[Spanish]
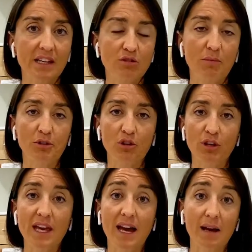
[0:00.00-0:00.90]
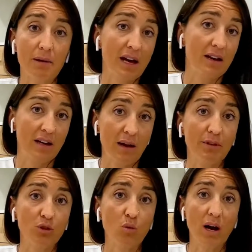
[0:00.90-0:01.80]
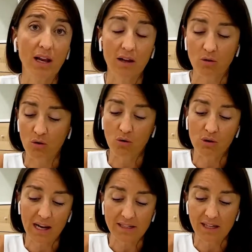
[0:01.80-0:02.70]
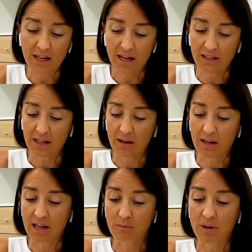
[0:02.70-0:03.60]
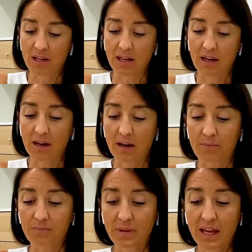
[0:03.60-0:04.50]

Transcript: que es una patología habitual o clásica en la